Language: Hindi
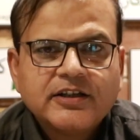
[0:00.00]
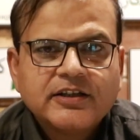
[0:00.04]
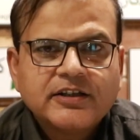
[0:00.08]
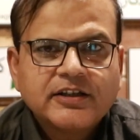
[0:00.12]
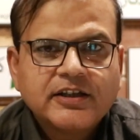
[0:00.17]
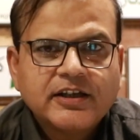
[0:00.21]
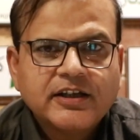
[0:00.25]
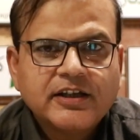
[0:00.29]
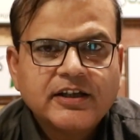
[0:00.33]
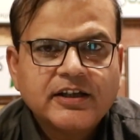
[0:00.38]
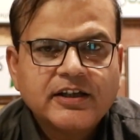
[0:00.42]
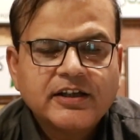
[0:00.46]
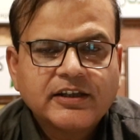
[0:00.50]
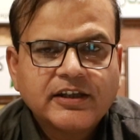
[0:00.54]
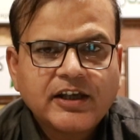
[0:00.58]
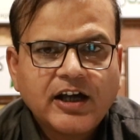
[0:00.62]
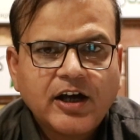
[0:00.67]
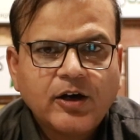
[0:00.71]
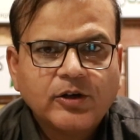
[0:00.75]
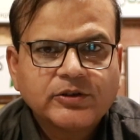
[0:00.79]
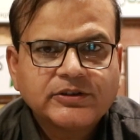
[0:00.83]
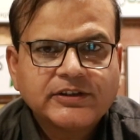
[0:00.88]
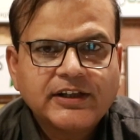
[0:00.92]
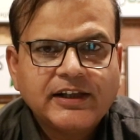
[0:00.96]
कि
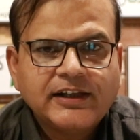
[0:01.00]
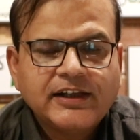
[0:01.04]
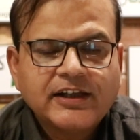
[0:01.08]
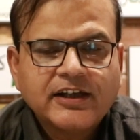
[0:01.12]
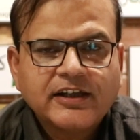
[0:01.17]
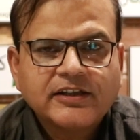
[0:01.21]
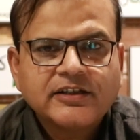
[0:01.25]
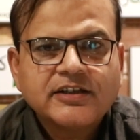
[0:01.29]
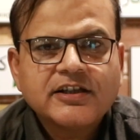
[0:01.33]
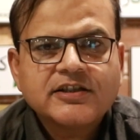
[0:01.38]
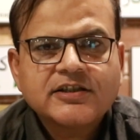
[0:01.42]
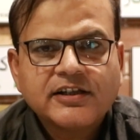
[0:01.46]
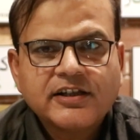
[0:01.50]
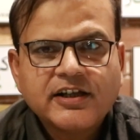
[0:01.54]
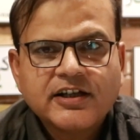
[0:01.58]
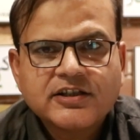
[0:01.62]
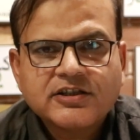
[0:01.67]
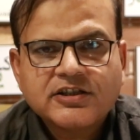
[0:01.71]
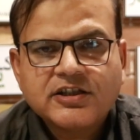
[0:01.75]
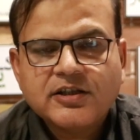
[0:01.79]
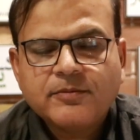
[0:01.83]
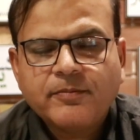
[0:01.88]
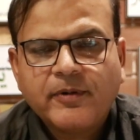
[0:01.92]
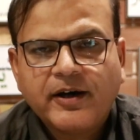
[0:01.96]
क्या होता है लेकिन ये चलें
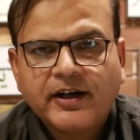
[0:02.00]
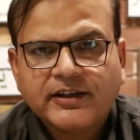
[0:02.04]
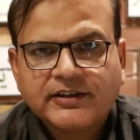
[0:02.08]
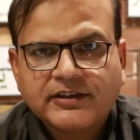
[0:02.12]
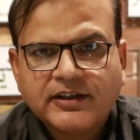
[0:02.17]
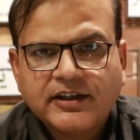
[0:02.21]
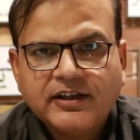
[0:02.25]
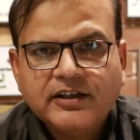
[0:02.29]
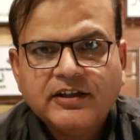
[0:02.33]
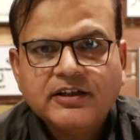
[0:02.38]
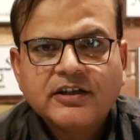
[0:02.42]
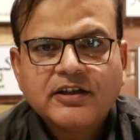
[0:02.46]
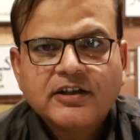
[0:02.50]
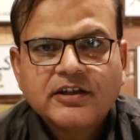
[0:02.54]
अच्छी बात है